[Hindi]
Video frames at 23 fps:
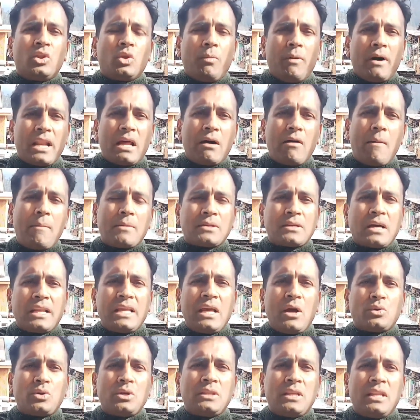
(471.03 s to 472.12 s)
दोबारा वापस
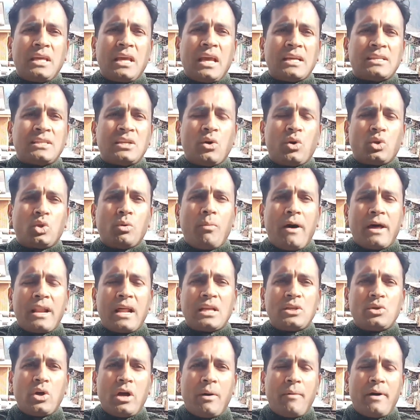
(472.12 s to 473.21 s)
करिए उसी तरीके से और
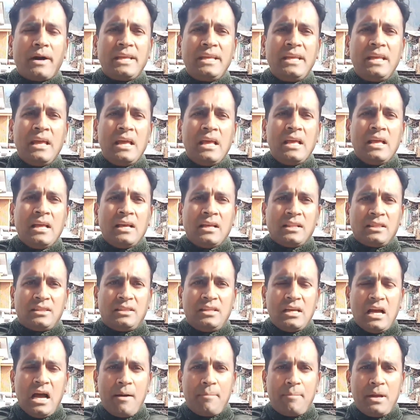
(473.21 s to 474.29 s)
दोबारा जो हमारी
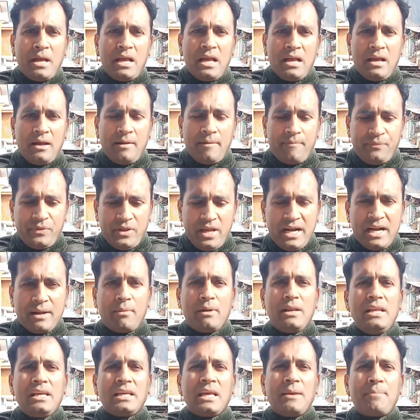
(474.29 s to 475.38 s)
यहाँ पे ए
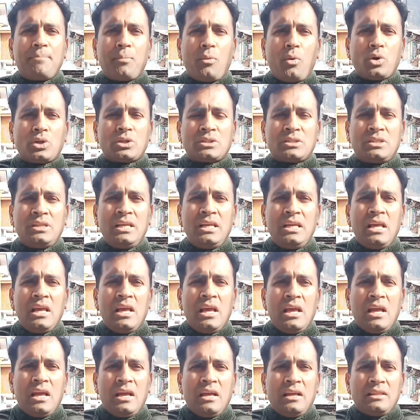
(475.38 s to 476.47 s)
डबल ई की पोस्ट थी
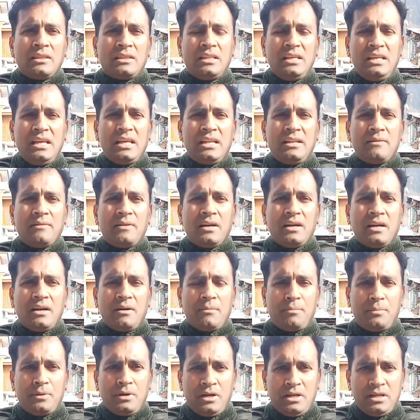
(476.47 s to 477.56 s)
तीन
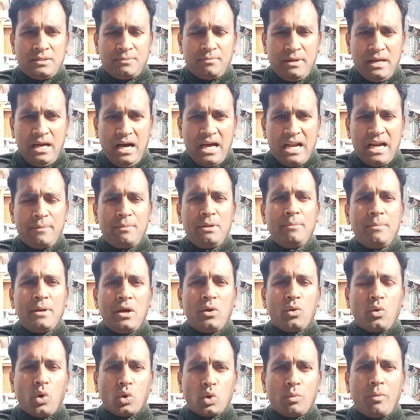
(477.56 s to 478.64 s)
uh, इसमें आर एन बी में
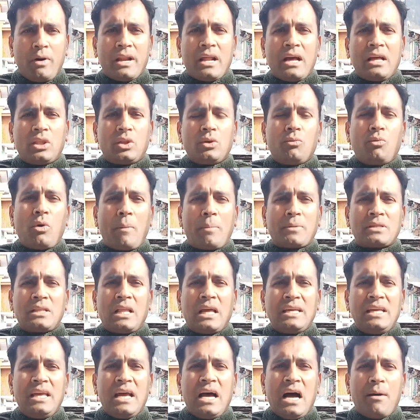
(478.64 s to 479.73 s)
उनको दोबारा वापस
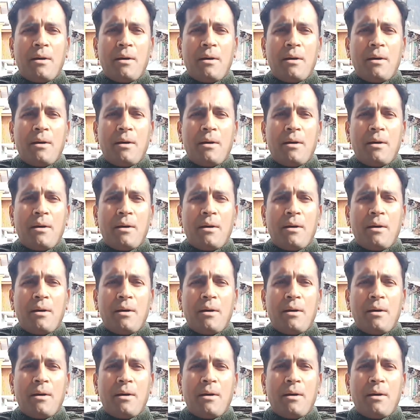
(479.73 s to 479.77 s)
लाइए